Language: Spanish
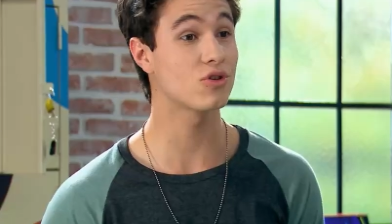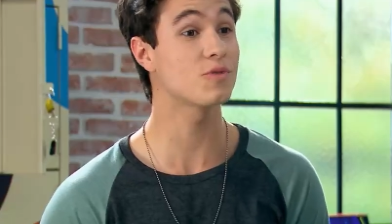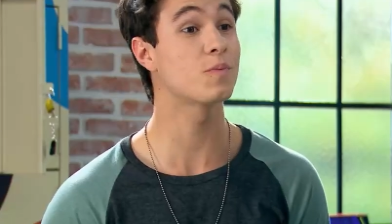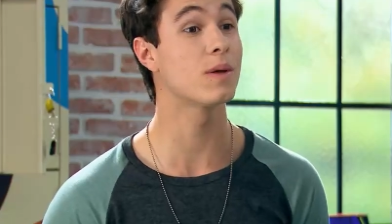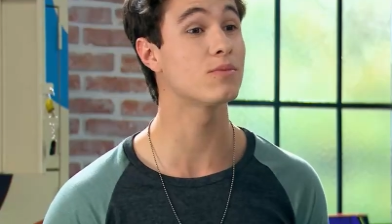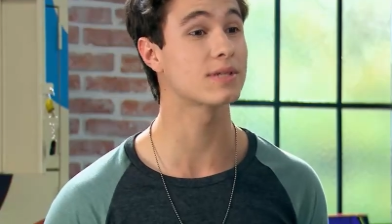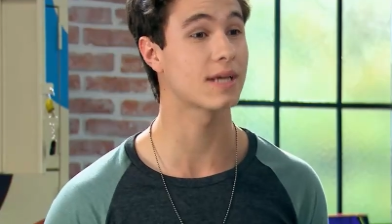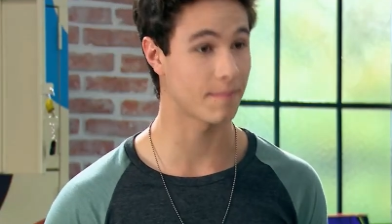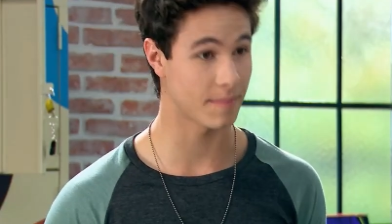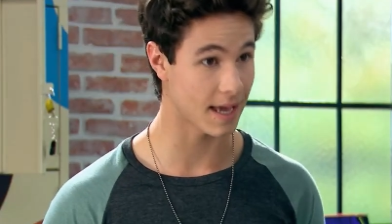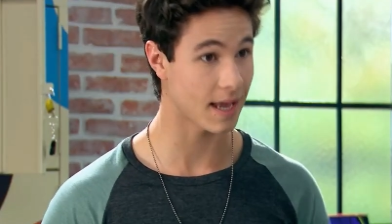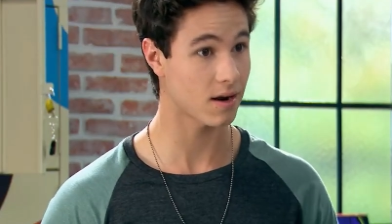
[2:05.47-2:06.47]
todos podemos
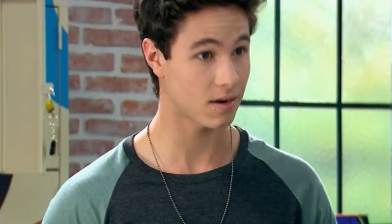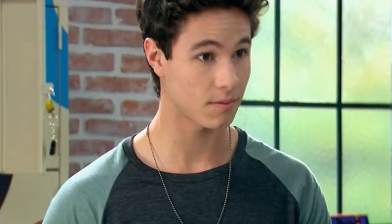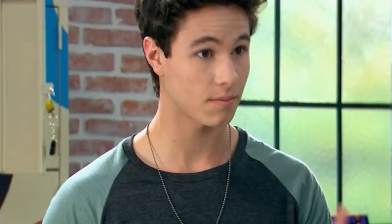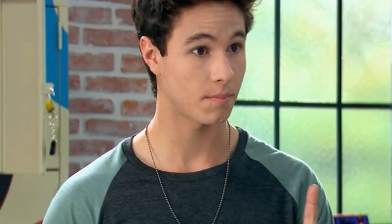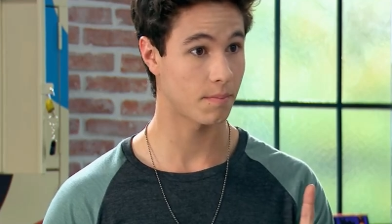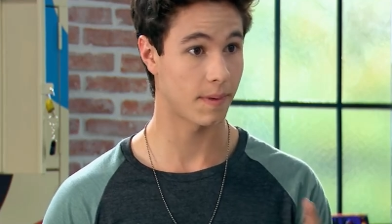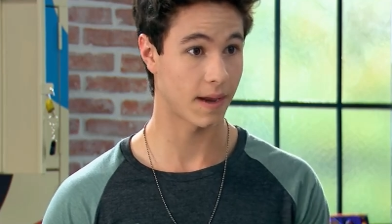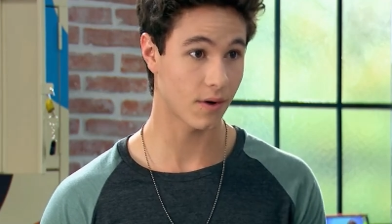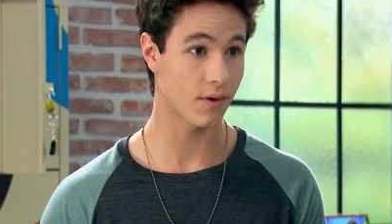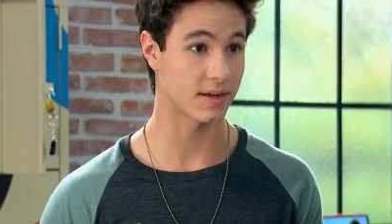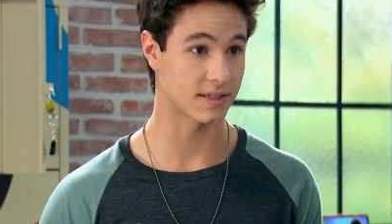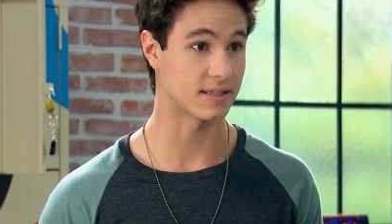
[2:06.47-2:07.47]
cambiar,
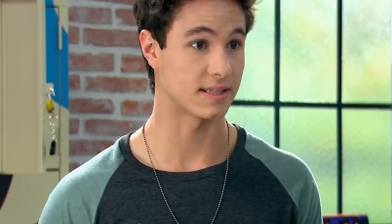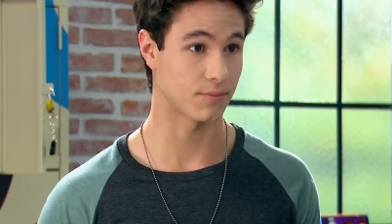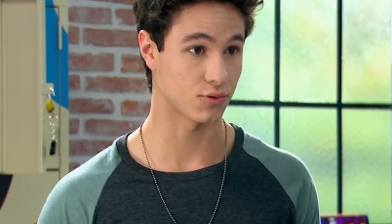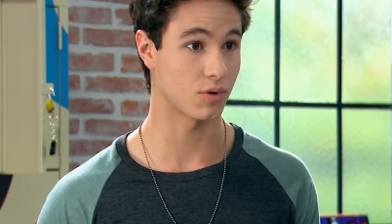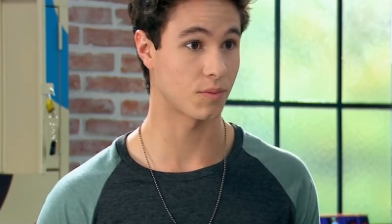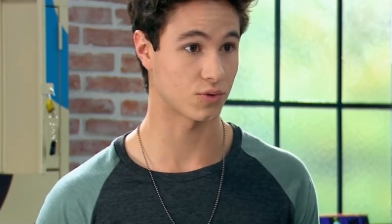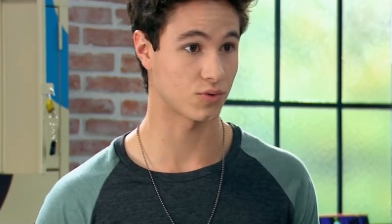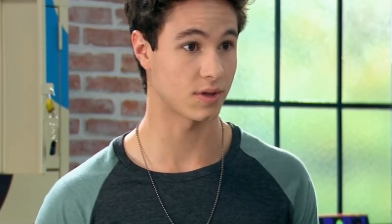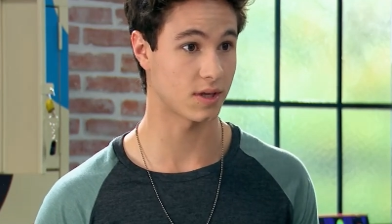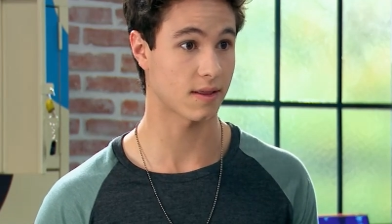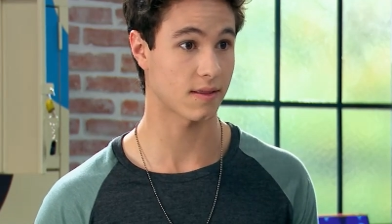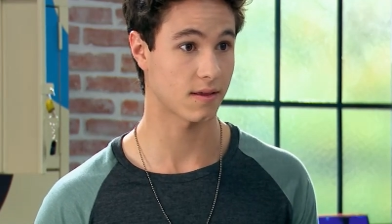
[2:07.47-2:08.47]
pero necesitamos una
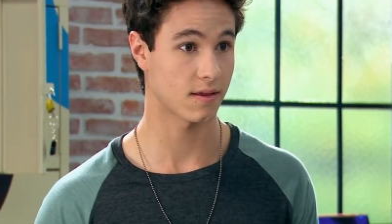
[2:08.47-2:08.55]
oportunidad.